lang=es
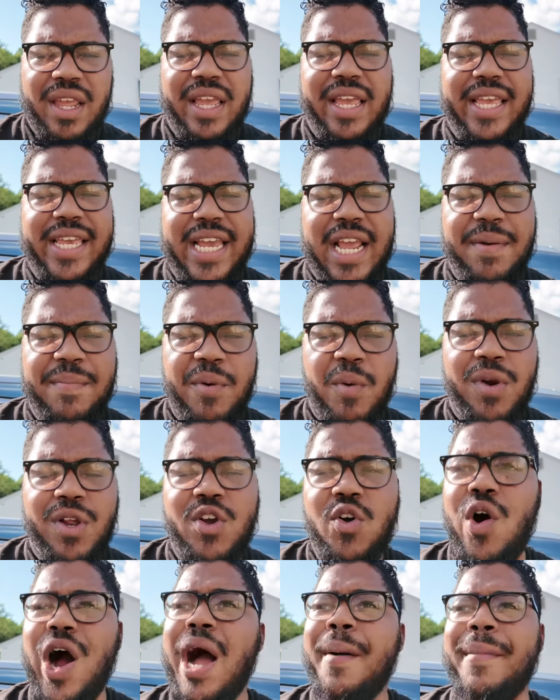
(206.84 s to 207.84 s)
y que el
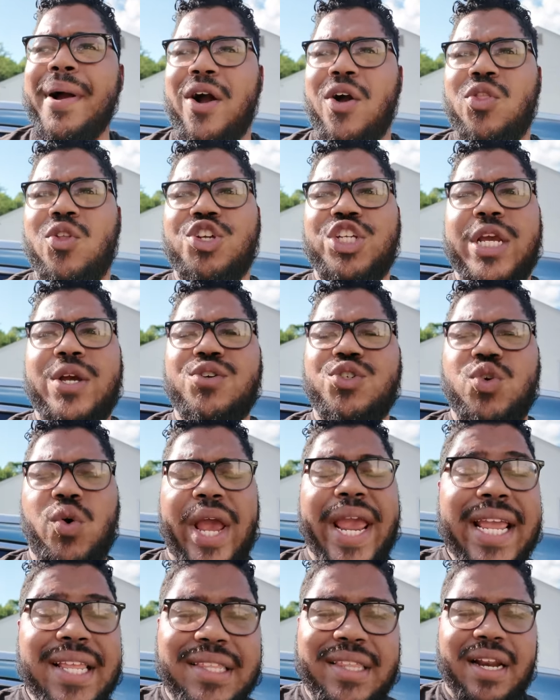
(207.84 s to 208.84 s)
público ama cuando Jay Uso
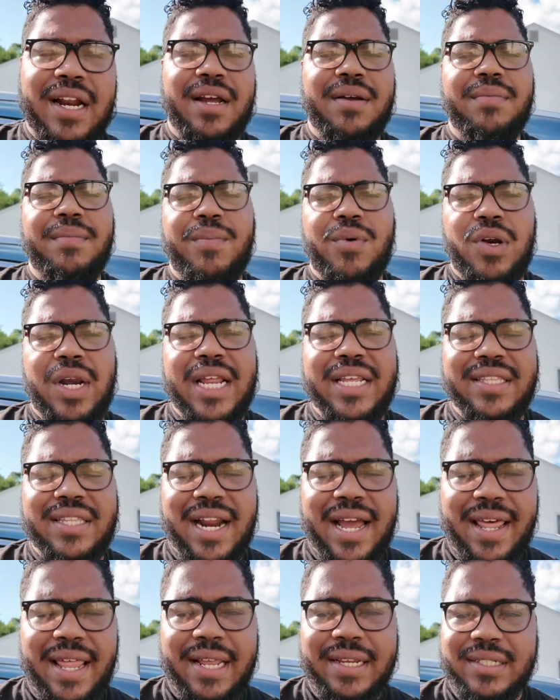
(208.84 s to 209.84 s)
entra por las
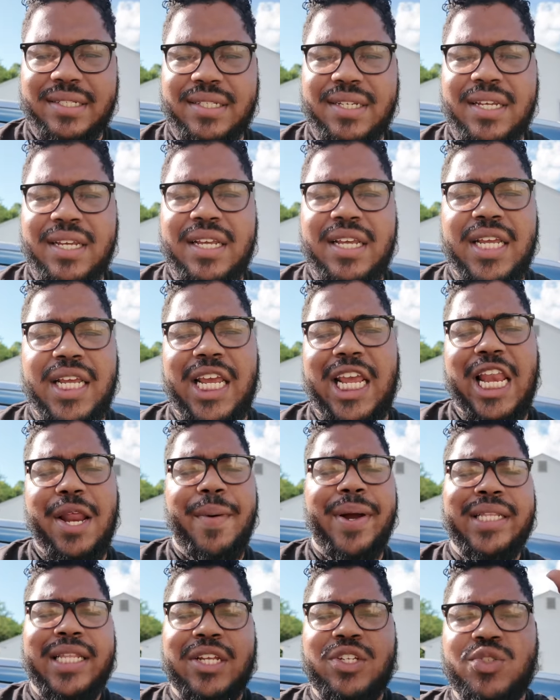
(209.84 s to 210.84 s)
entradas y
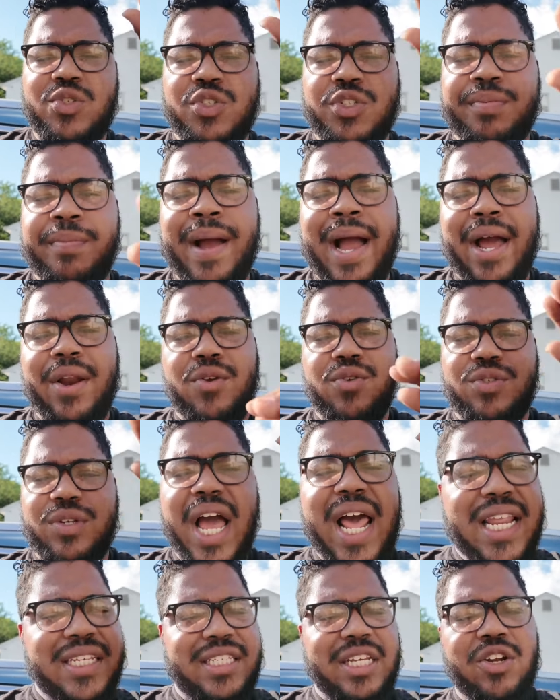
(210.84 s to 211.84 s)
levantan sus manos
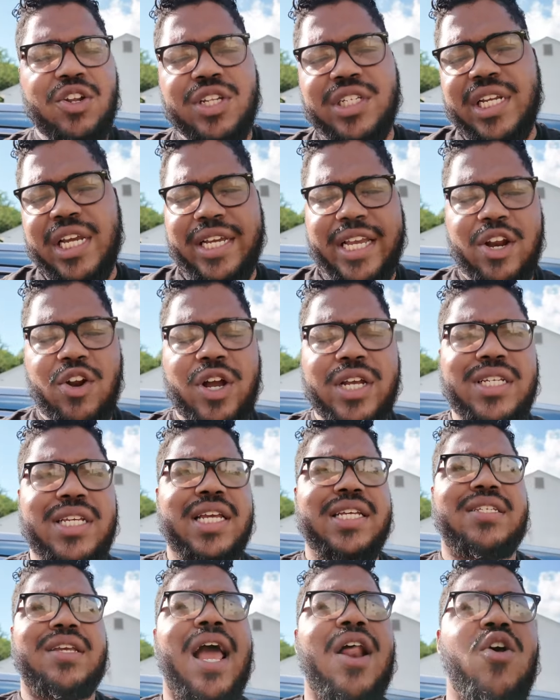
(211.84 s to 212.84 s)
al estilo de Jay. Creo que es,
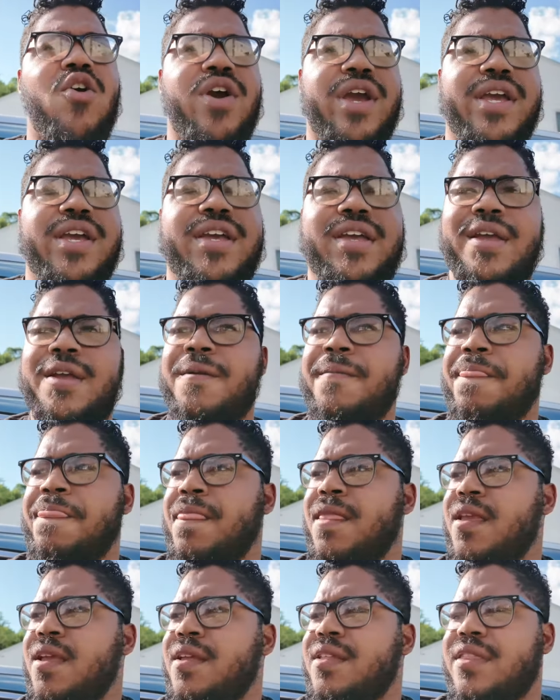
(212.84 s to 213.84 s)
es algo que
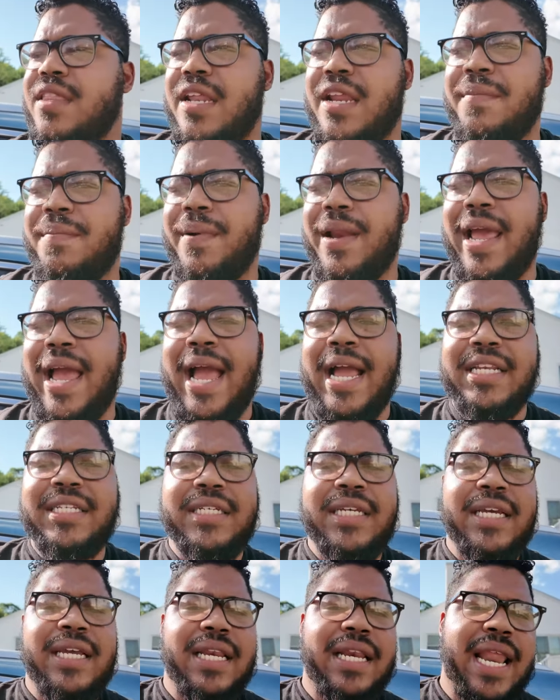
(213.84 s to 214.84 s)
Triple
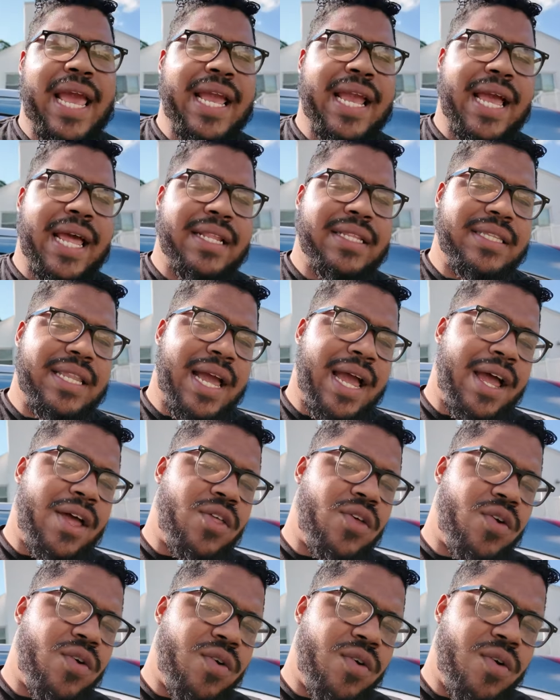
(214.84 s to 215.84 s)
H le ha
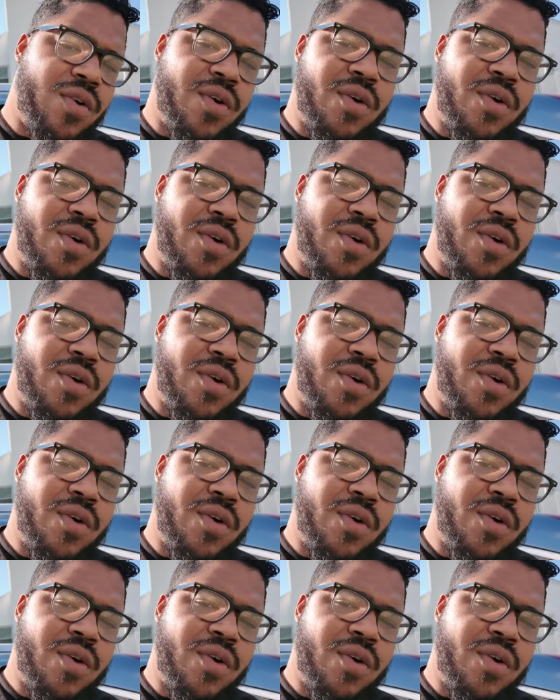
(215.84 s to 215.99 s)
encantado